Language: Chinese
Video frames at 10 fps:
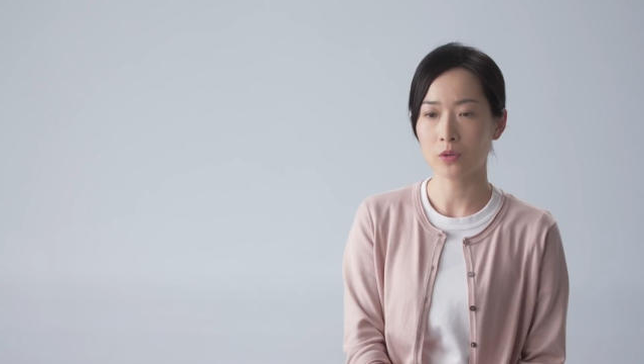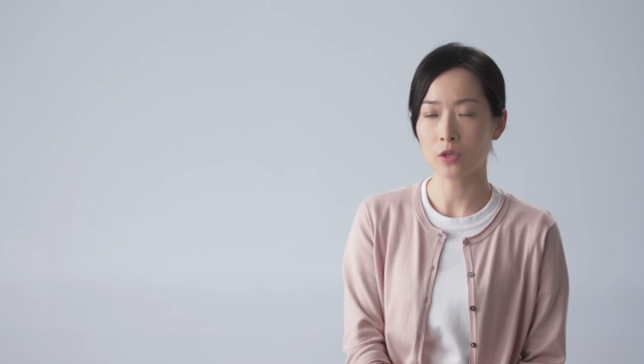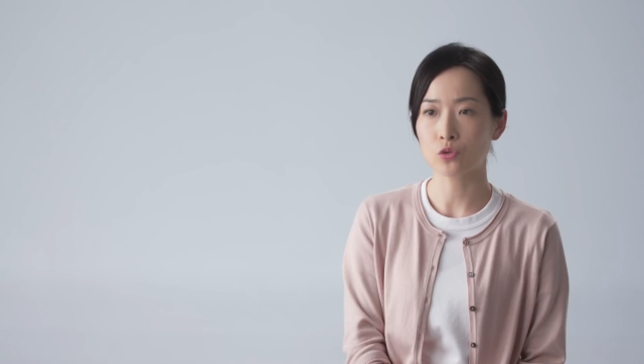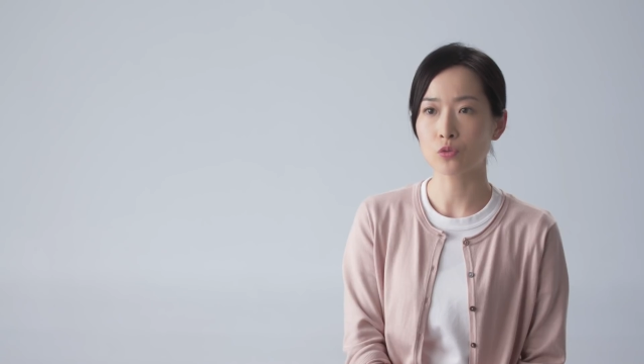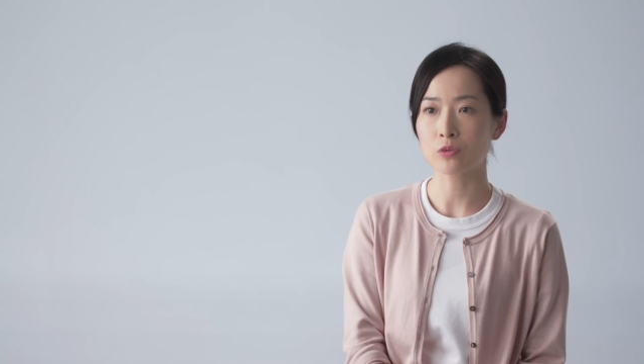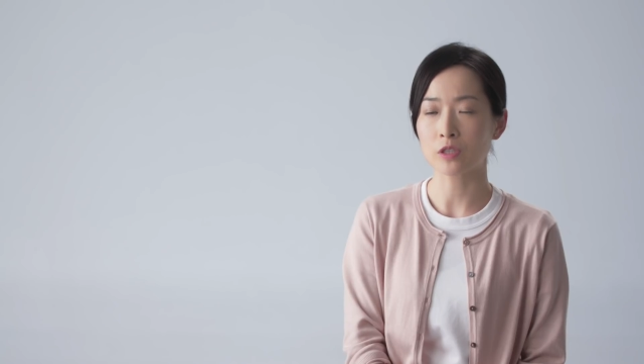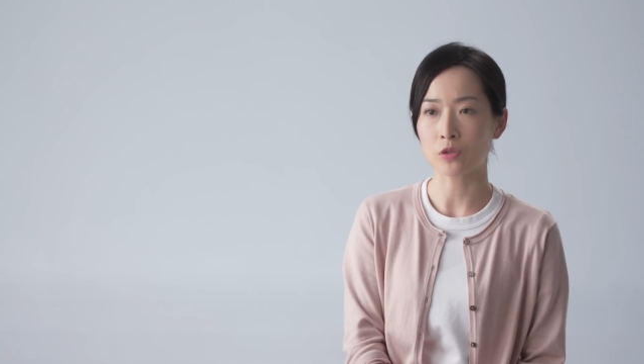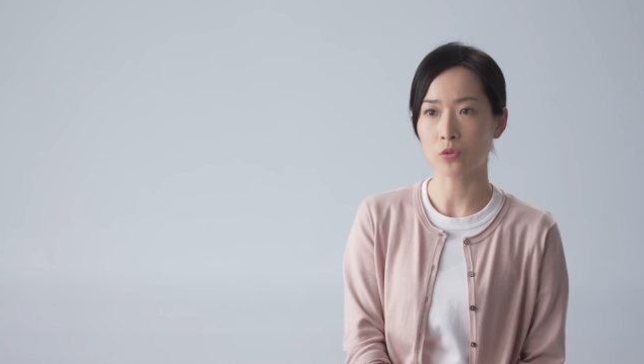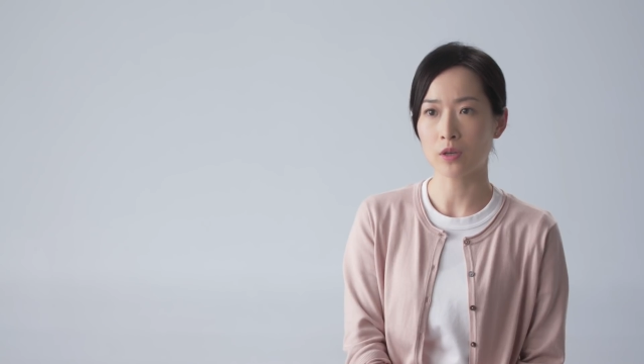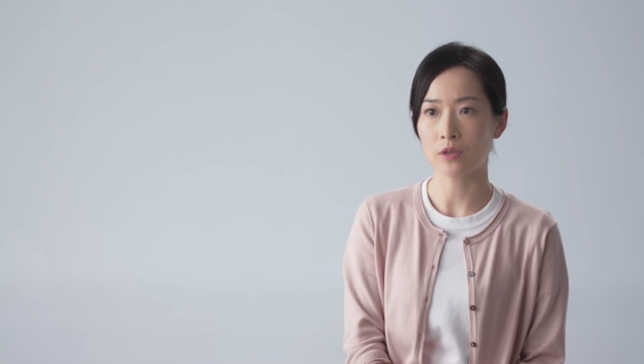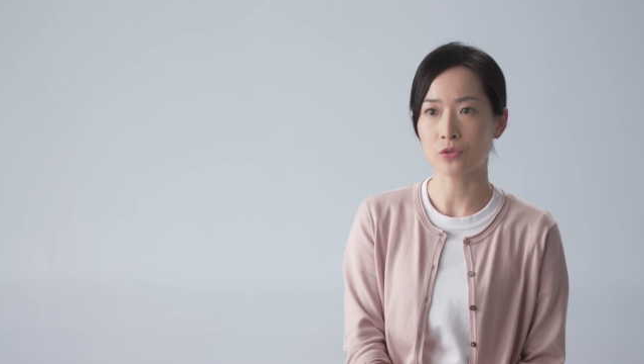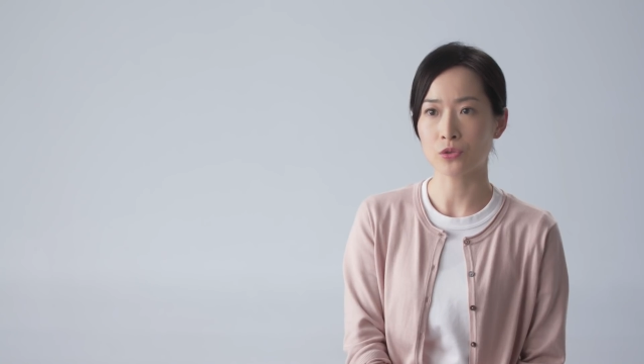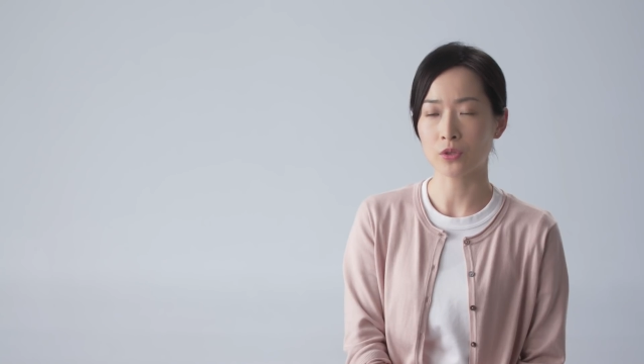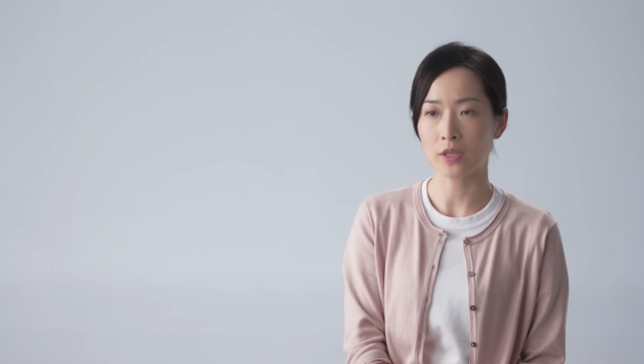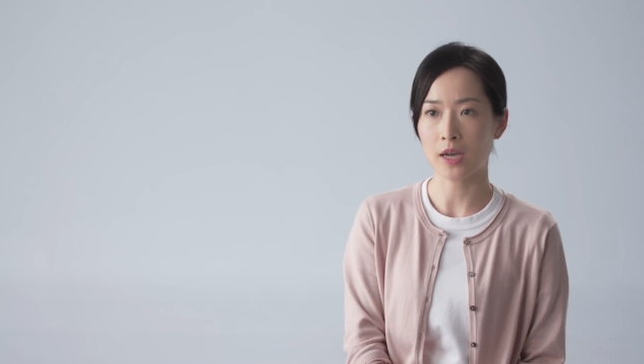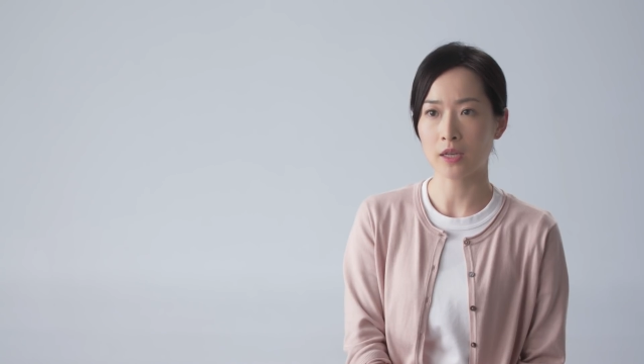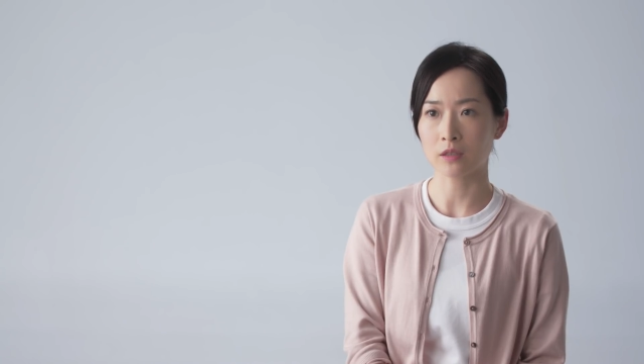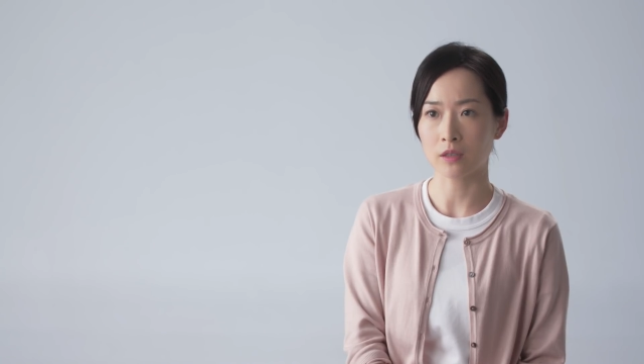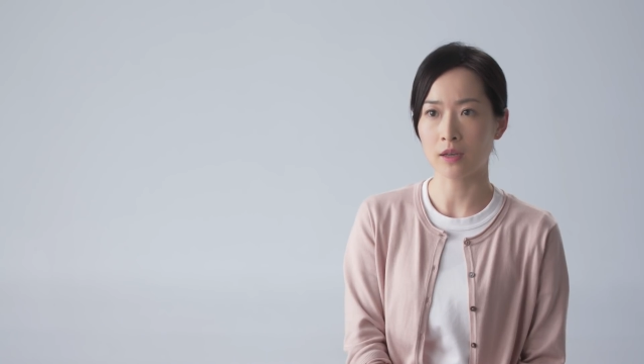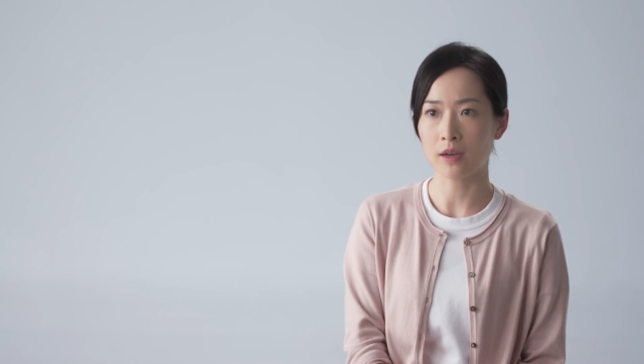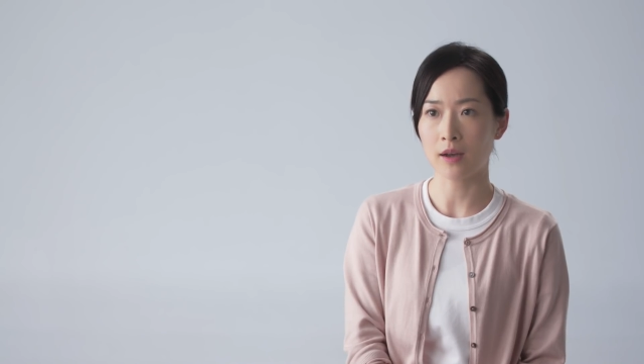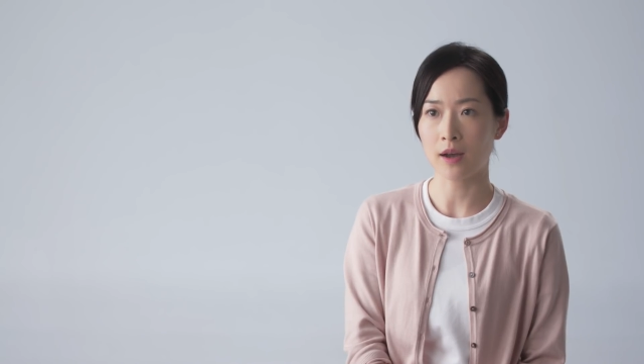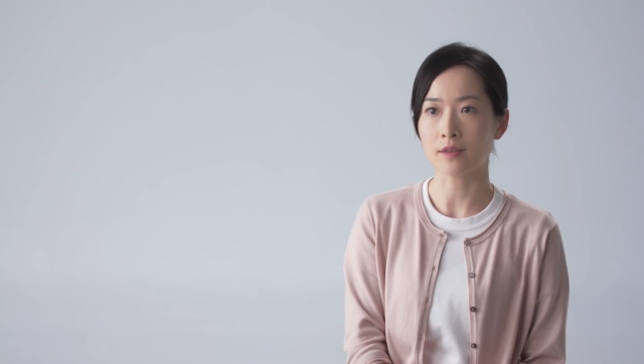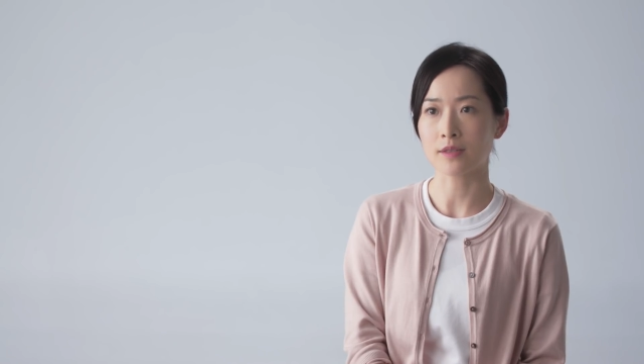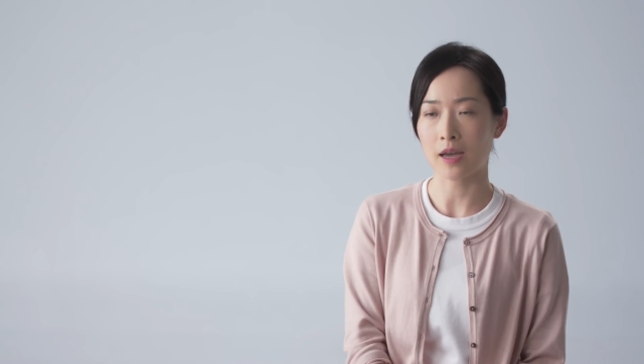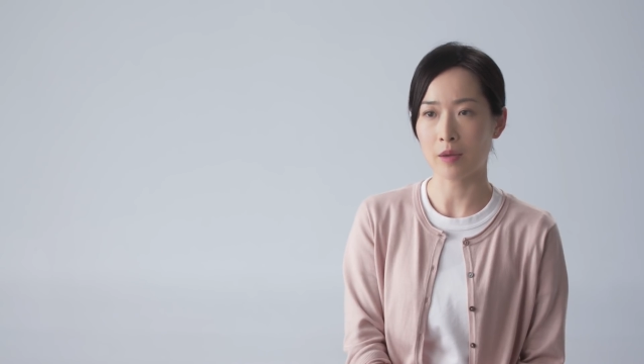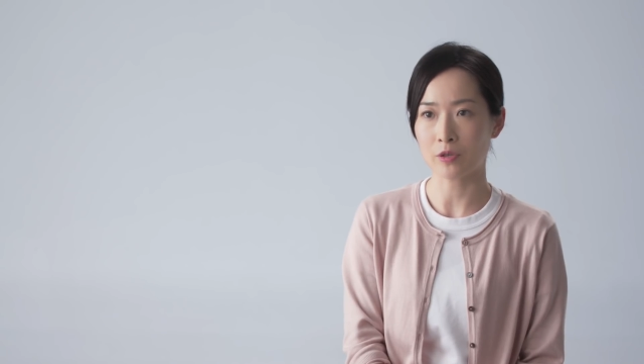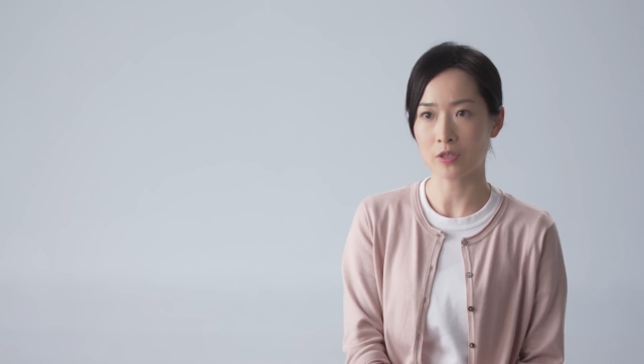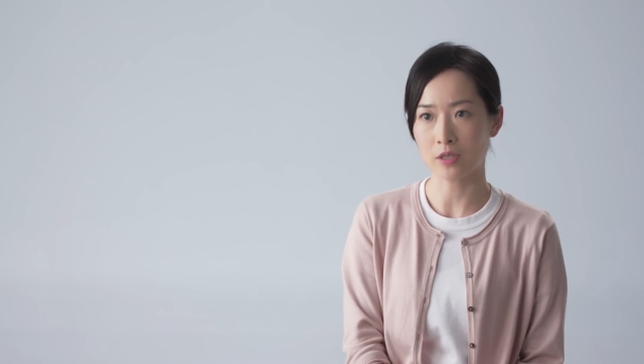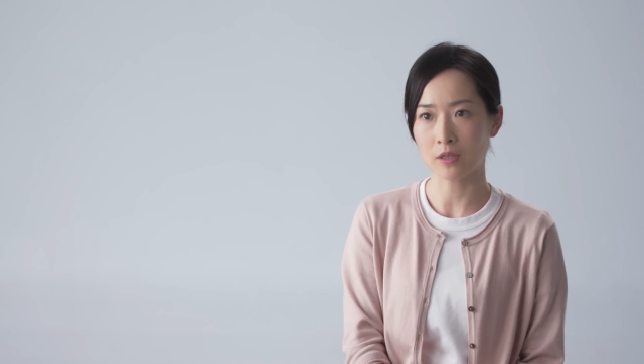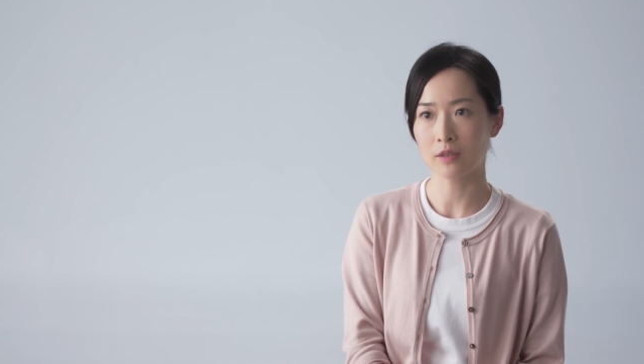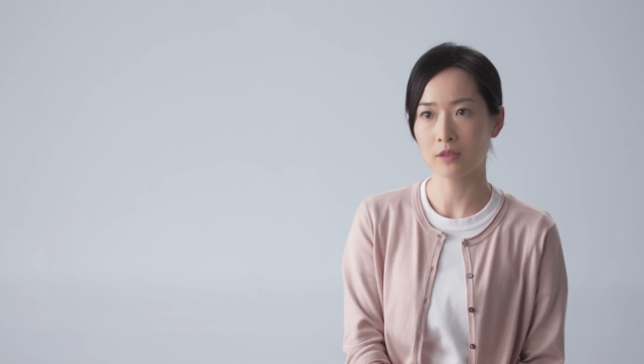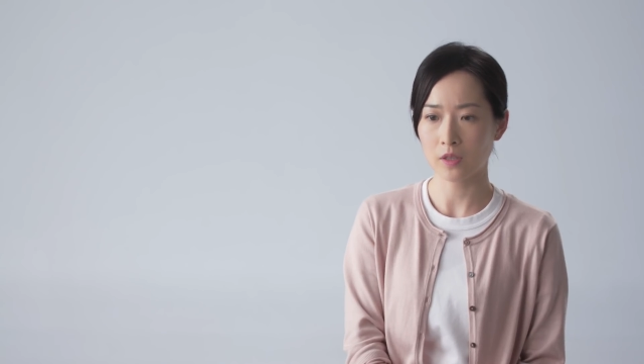医院初步诊断说他得了阿尔茨海默症，